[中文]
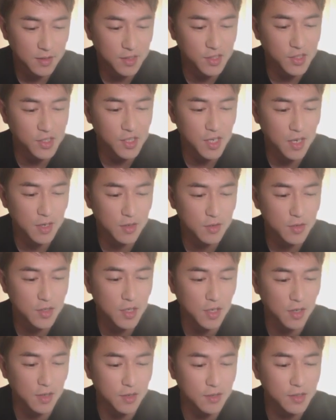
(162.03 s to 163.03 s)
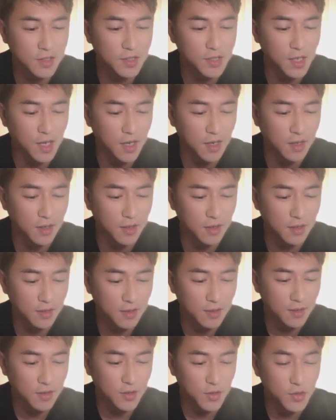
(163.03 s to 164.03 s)
江丞相，
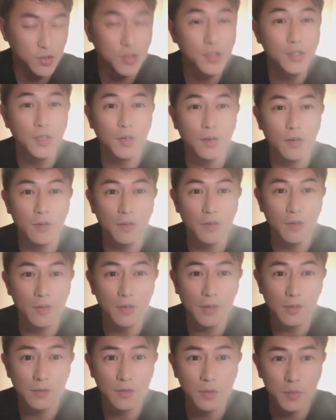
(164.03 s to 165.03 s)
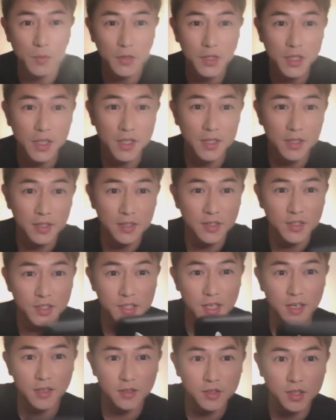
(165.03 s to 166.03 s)
是哦，好久不见江
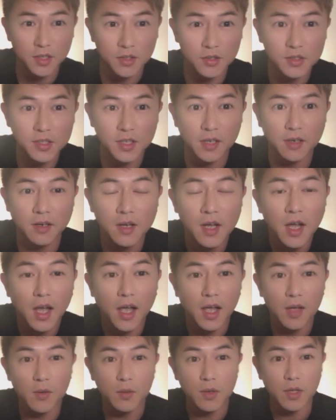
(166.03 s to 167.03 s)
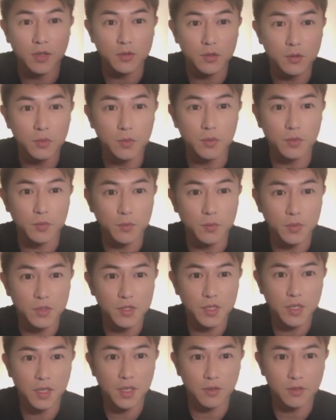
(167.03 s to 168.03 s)
丞相。哎，我感觉我我这
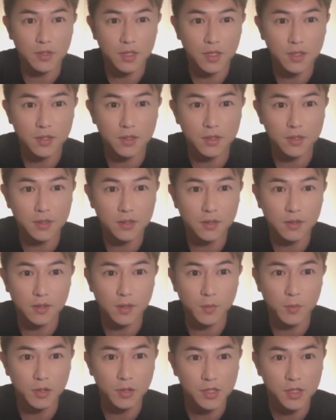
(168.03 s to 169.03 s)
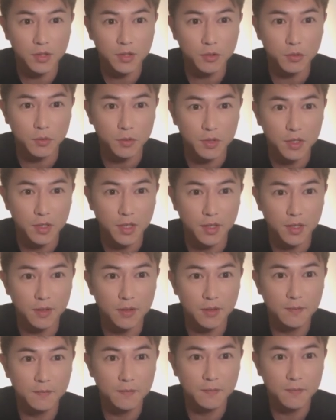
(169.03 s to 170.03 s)
样好像有没有清楚一点？
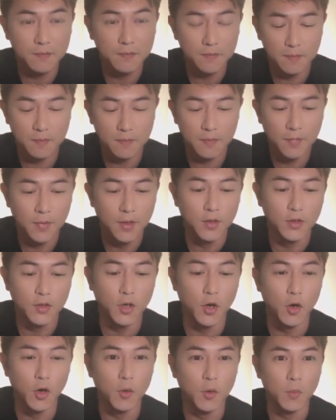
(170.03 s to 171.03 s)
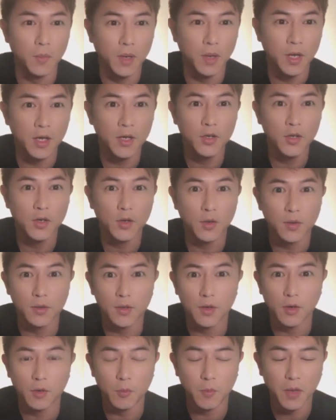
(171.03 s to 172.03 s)
有没有
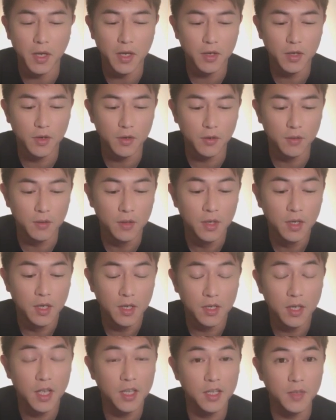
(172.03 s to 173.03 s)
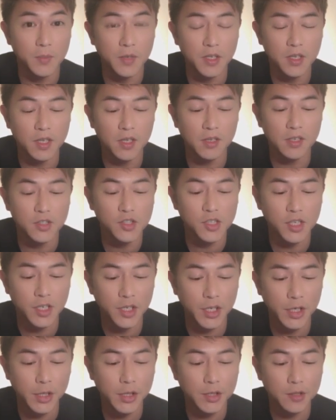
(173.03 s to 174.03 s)
有没有？那你们听的声
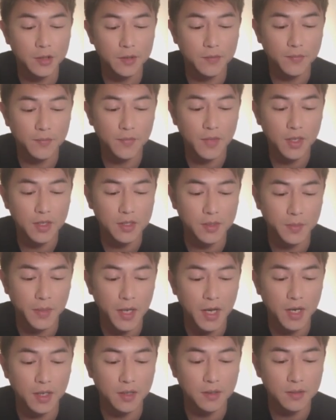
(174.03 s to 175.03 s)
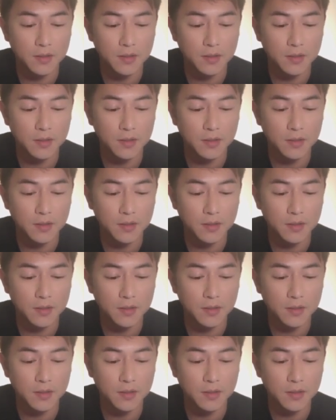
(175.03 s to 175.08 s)
音怎么样？